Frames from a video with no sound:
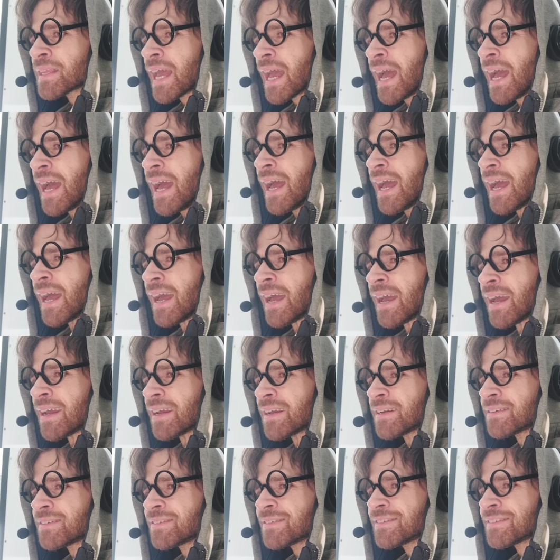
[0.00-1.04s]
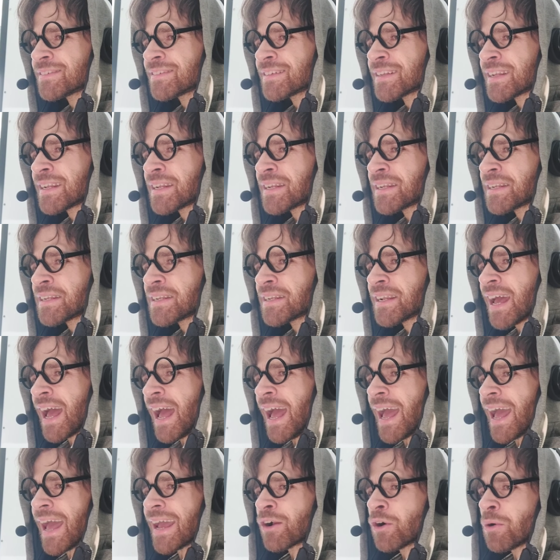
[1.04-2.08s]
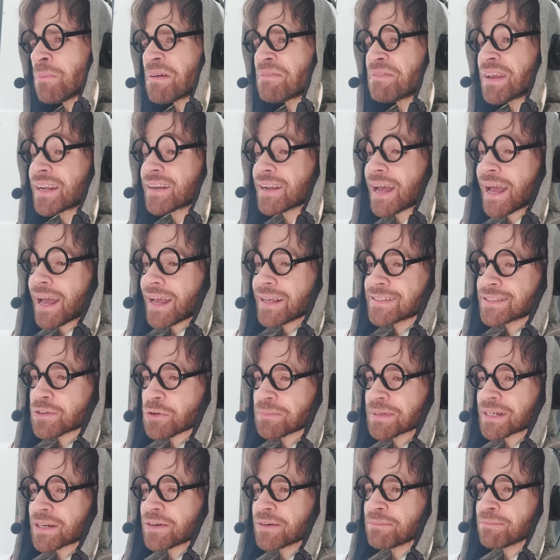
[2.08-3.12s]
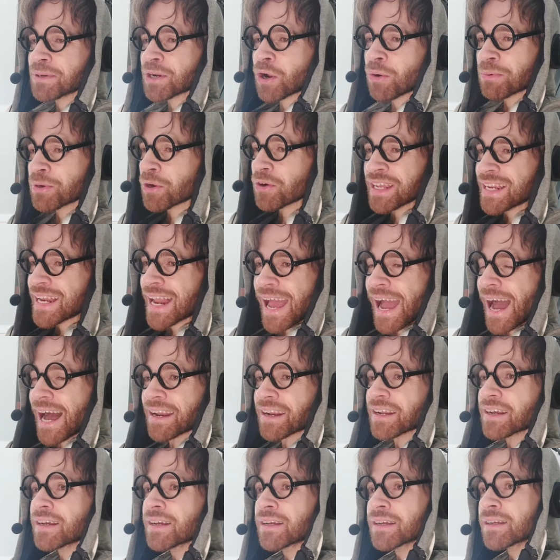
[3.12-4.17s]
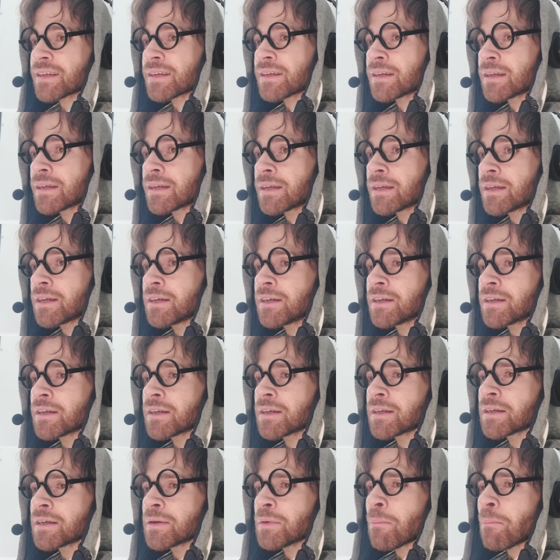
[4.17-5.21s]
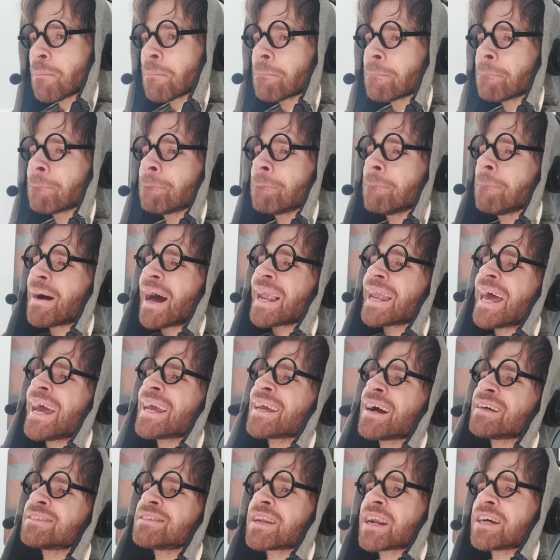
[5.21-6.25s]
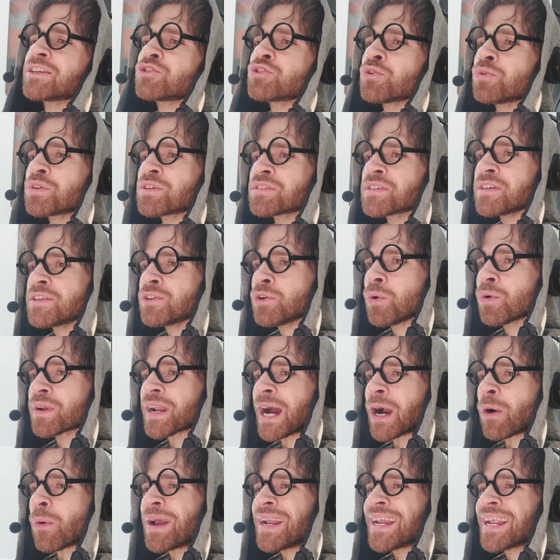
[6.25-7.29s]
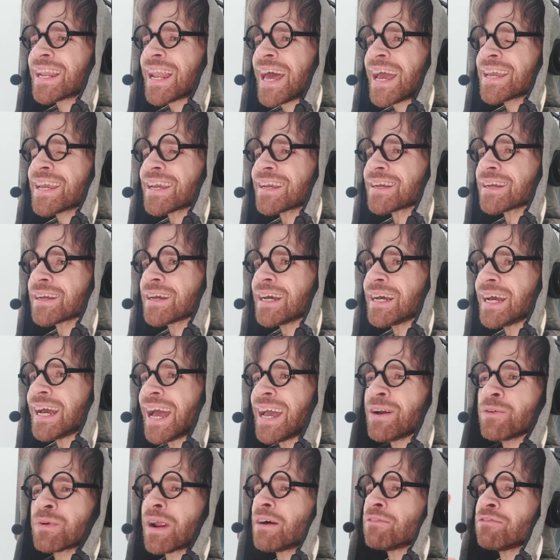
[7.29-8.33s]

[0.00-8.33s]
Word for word: Eh. come viene, signori? Eh, come viene? Eh, insomma, non proprio lineare. Lo devi fare prima e non fa niente. Ma lei ha ragione, signora. Dopo. Quella lei è una